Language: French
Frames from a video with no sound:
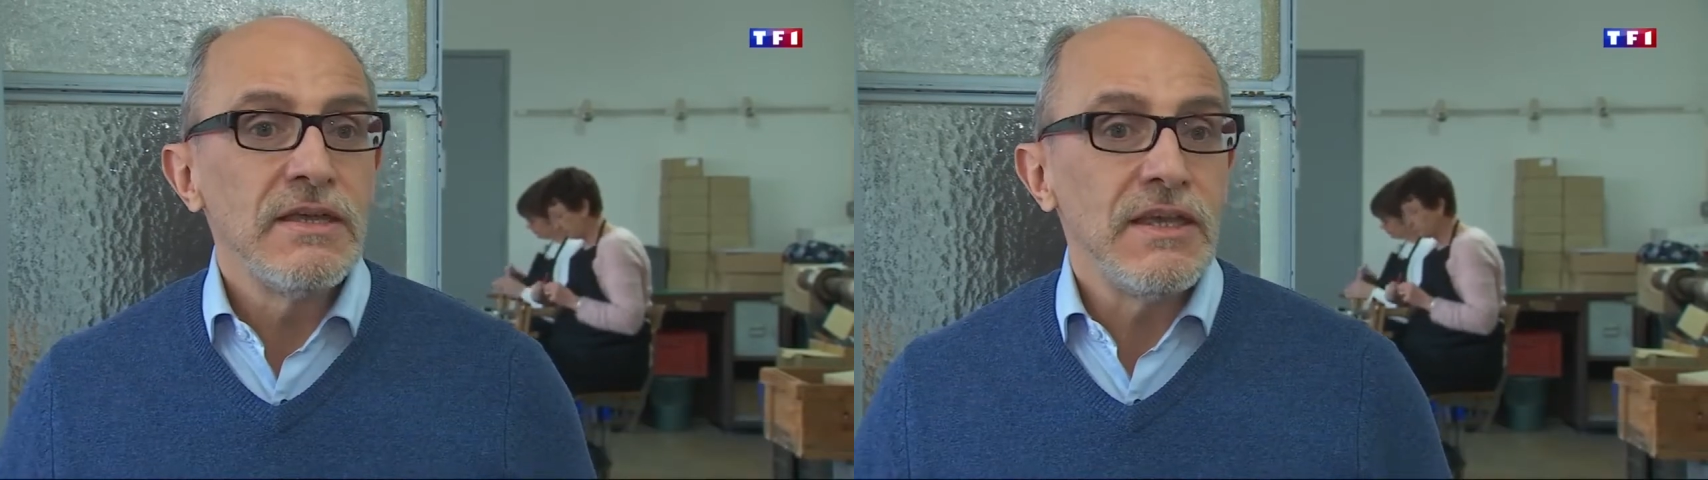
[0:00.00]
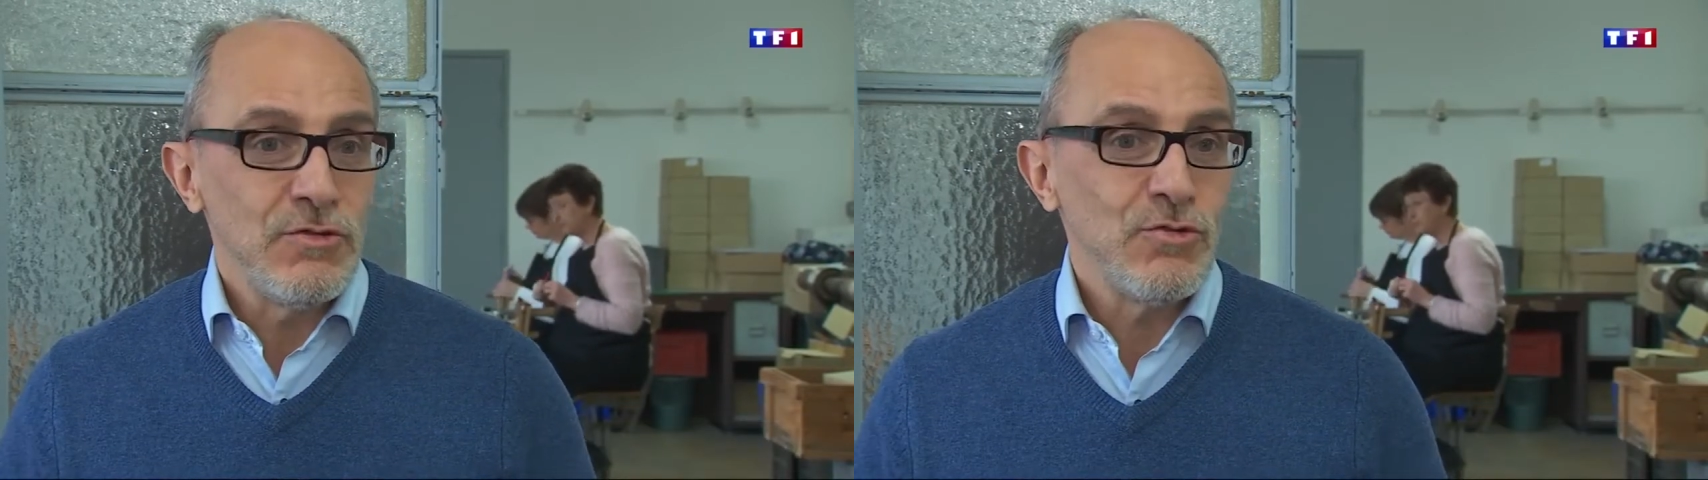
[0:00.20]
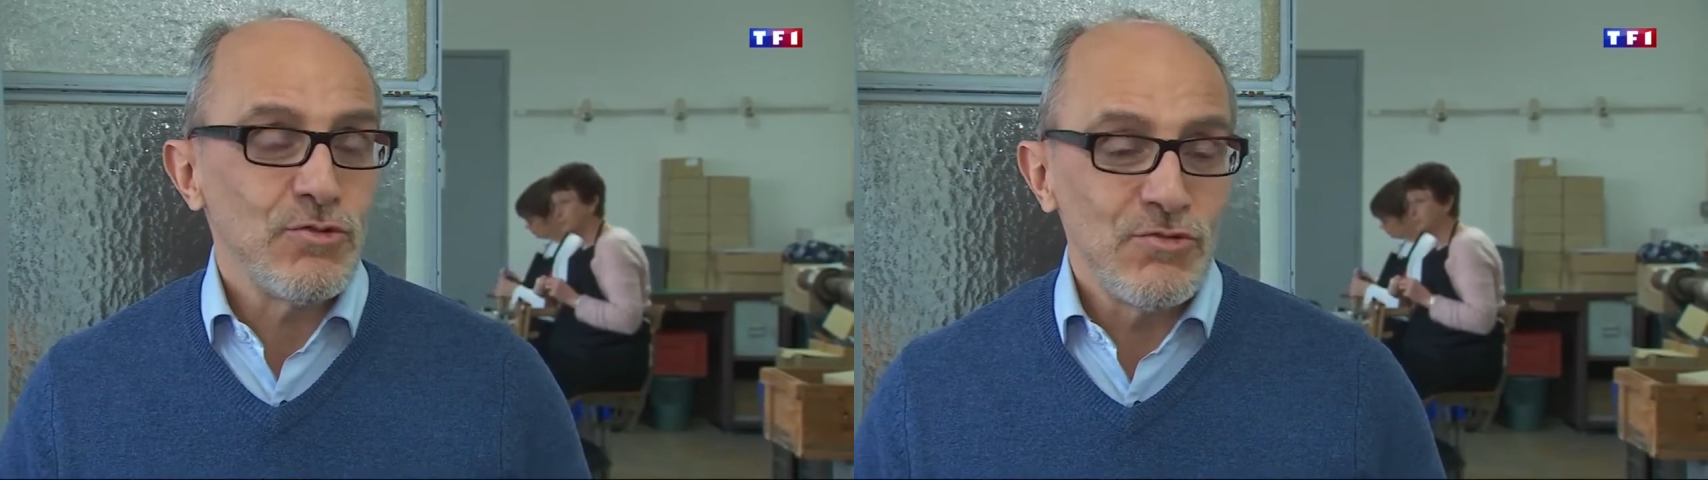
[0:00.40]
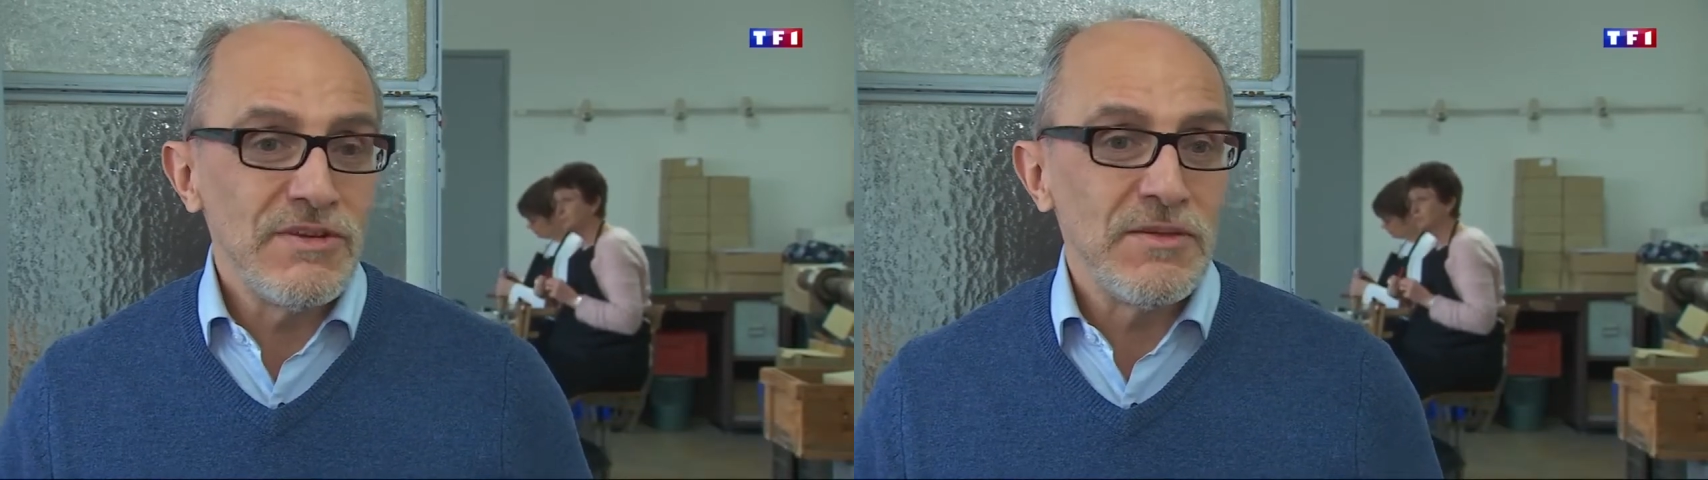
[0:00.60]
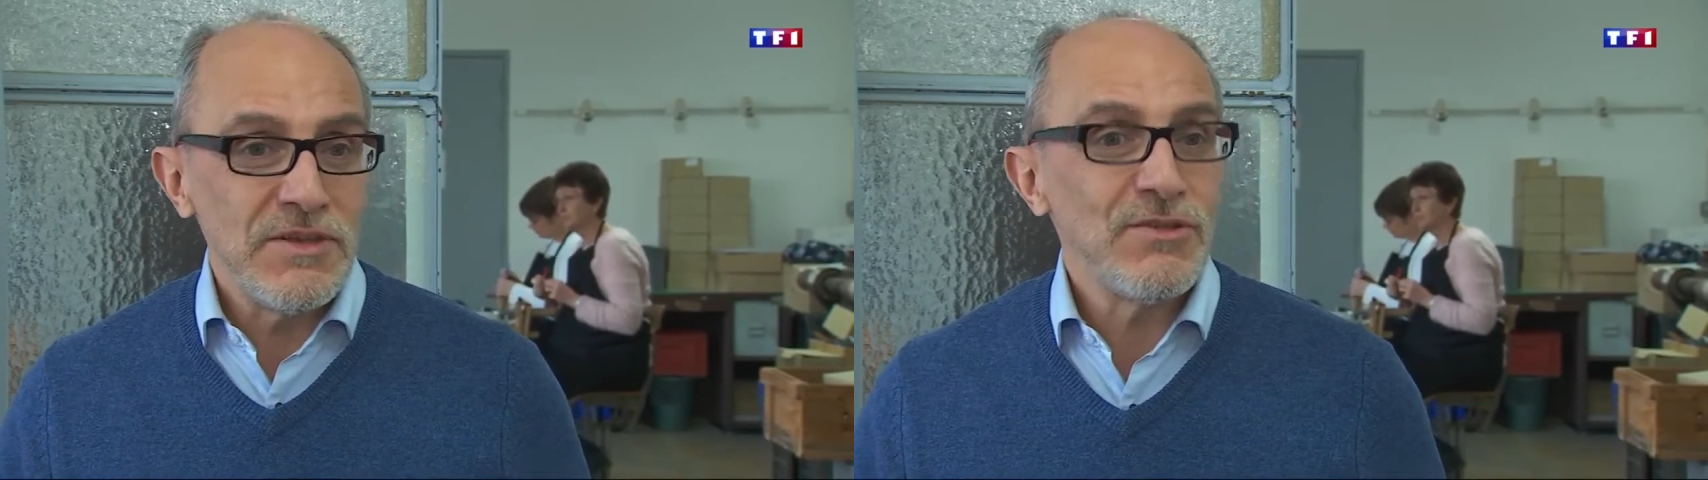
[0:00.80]
et surtout
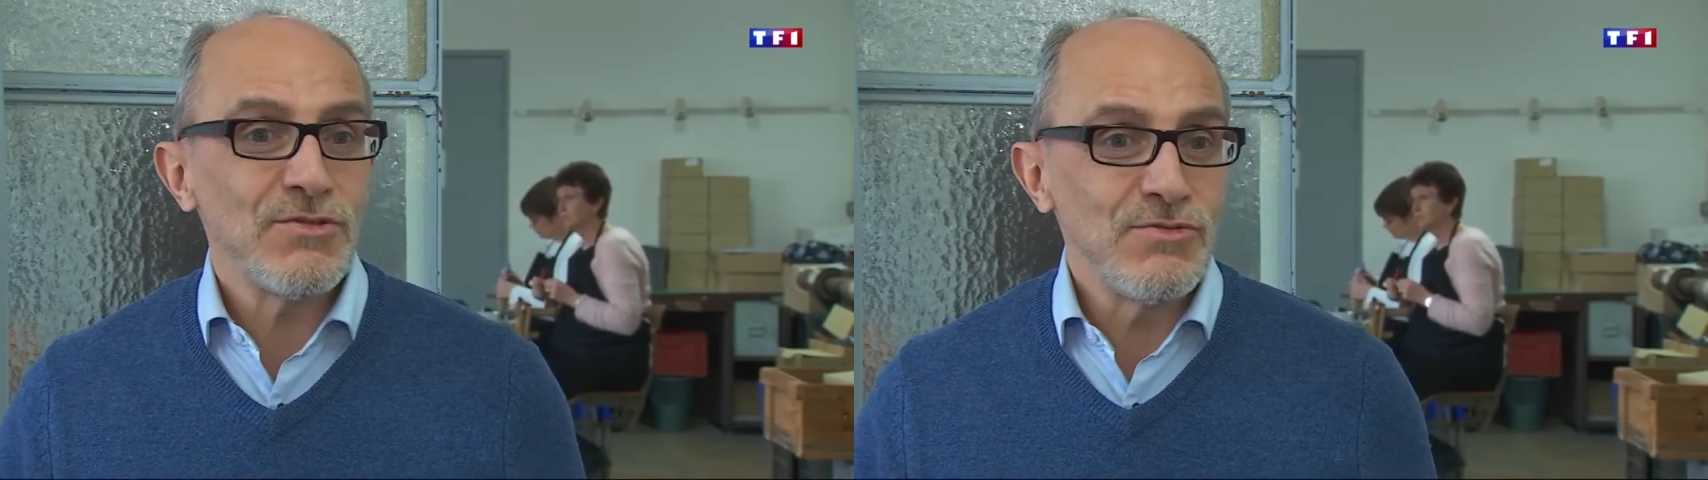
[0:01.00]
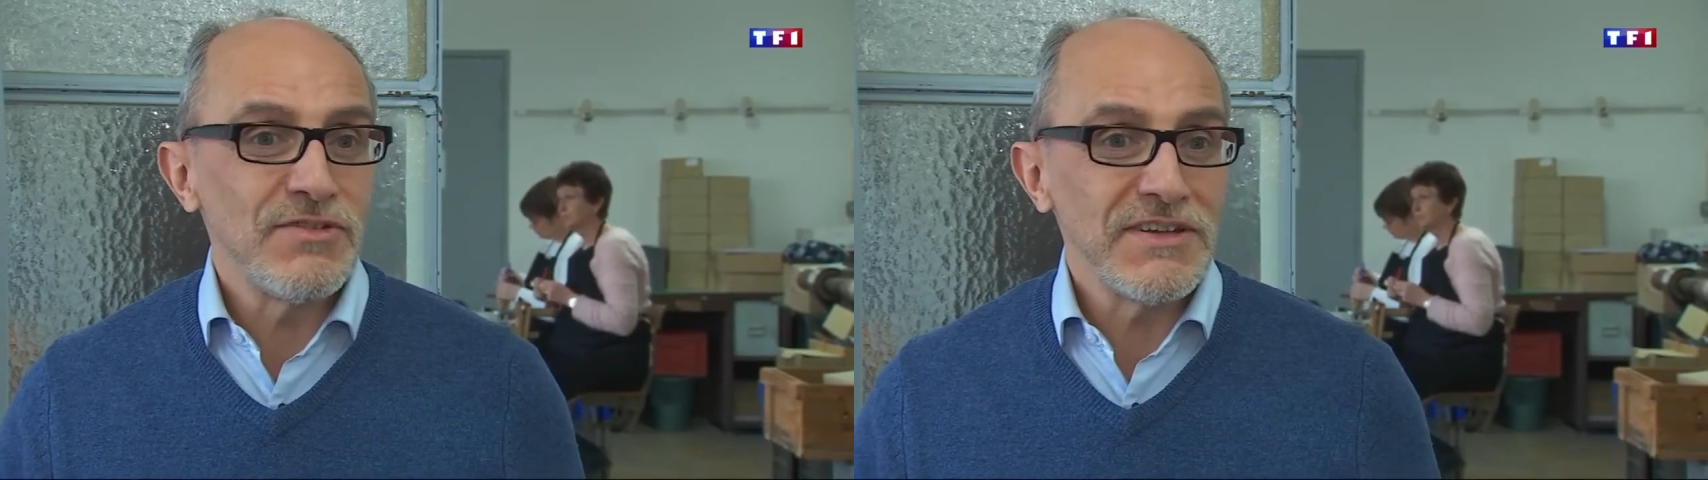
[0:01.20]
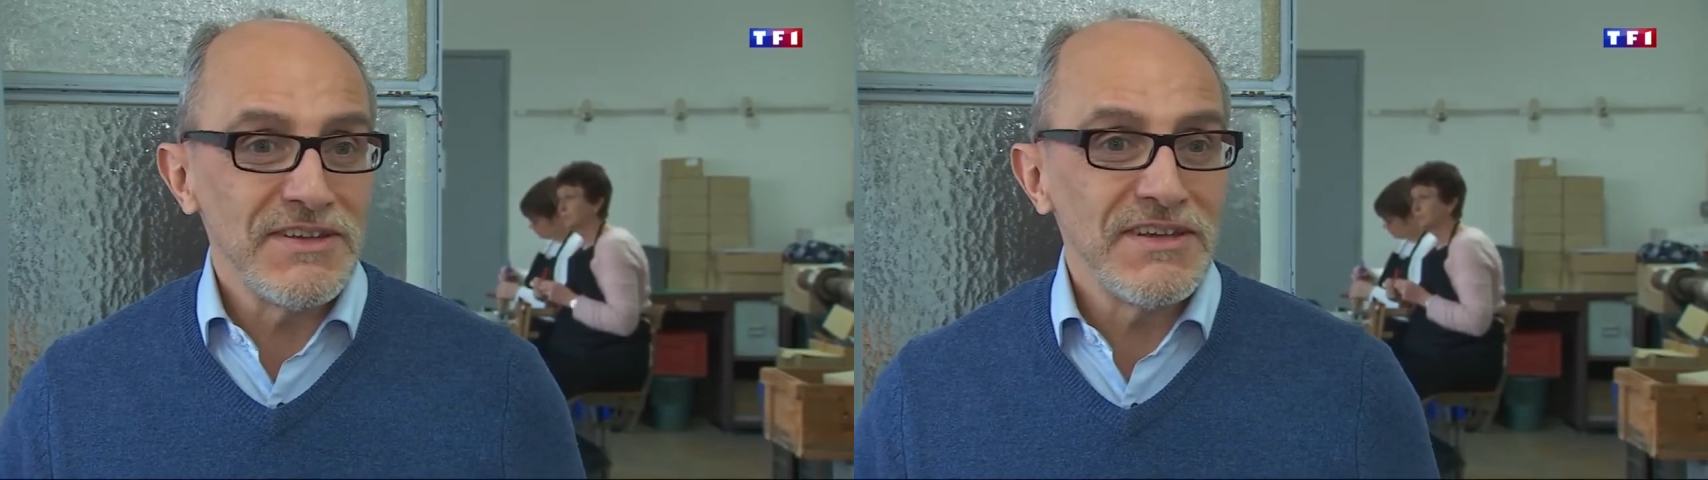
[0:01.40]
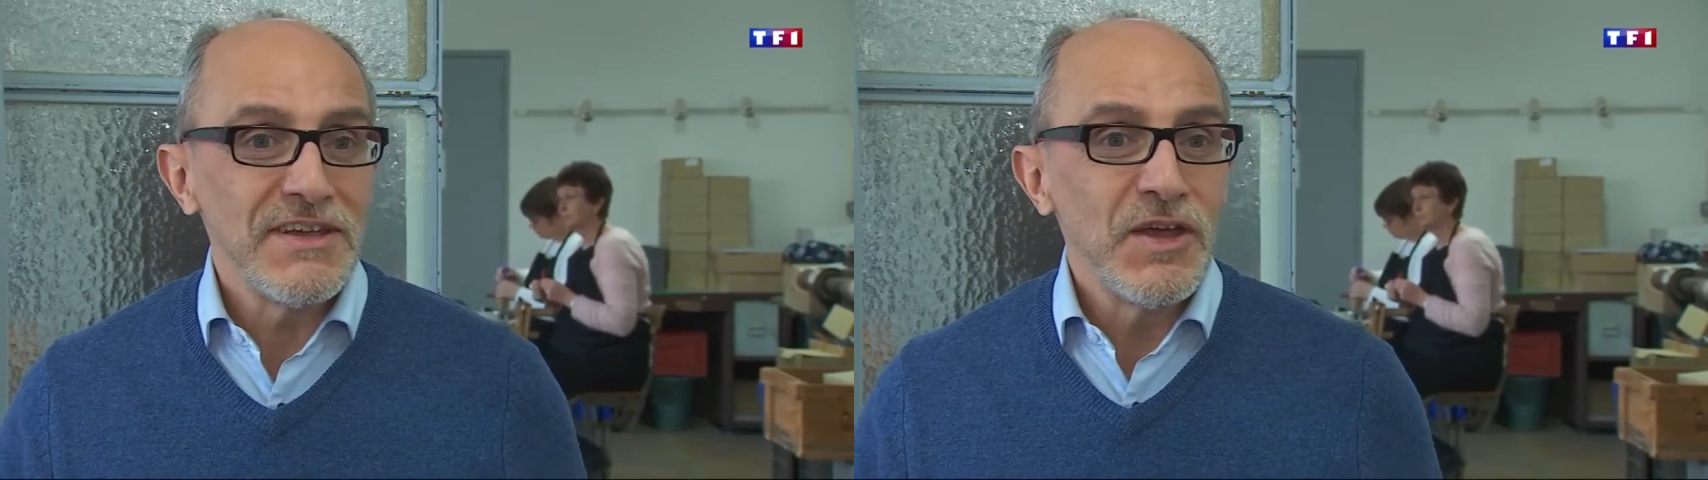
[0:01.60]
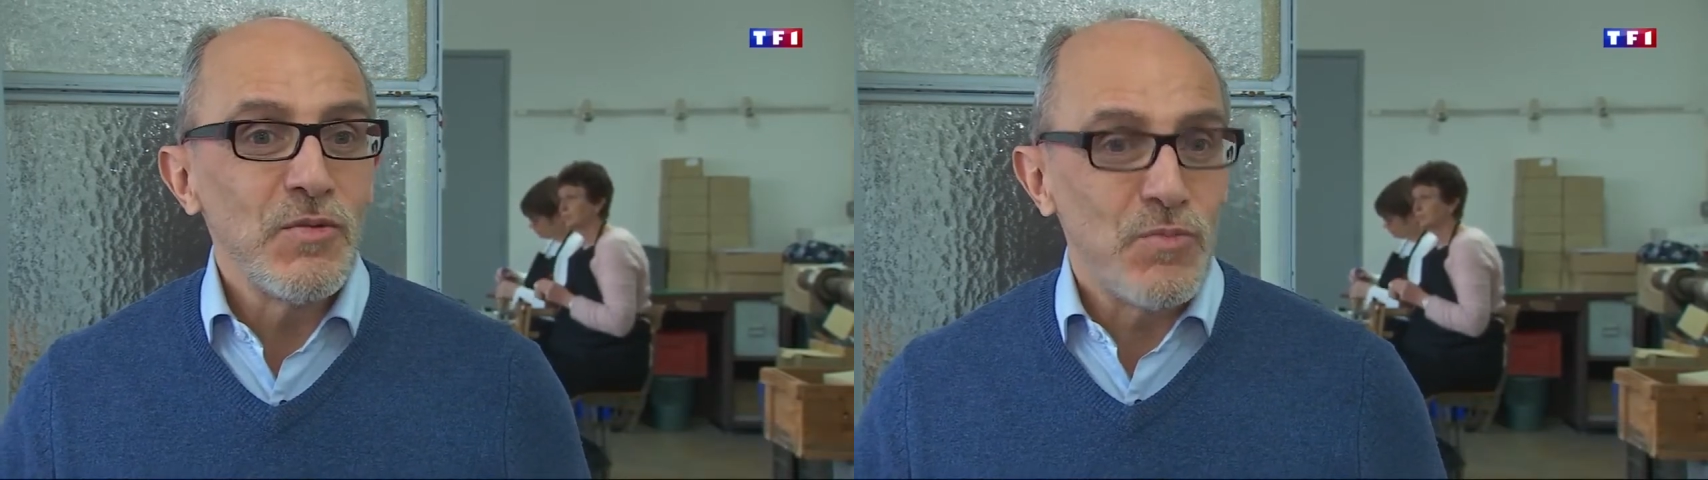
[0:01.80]
les meilleurs ouvriers